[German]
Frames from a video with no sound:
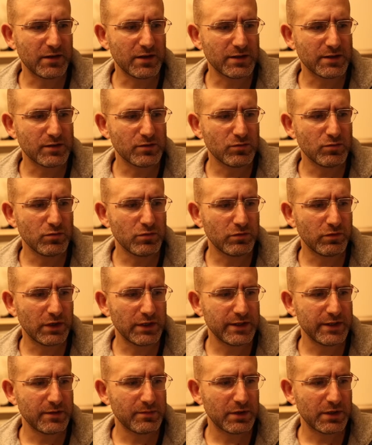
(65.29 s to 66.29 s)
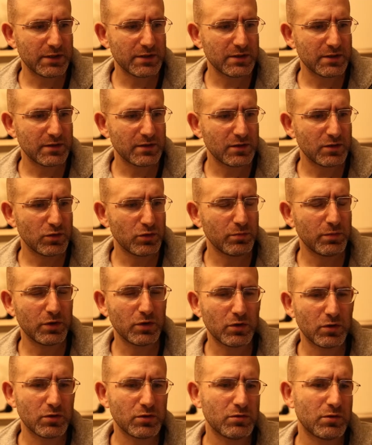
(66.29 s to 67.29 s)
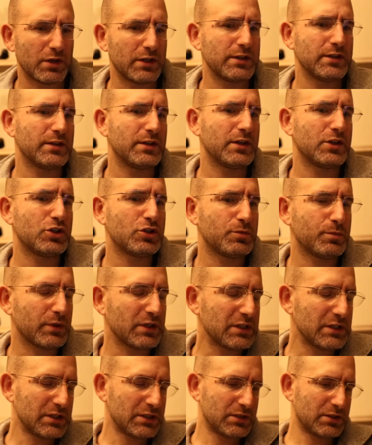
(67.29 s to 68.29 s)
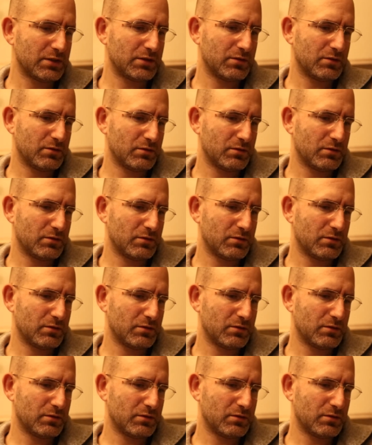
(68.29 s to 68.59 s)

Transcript: dass nur weil jemand über Non-Dualität spricht,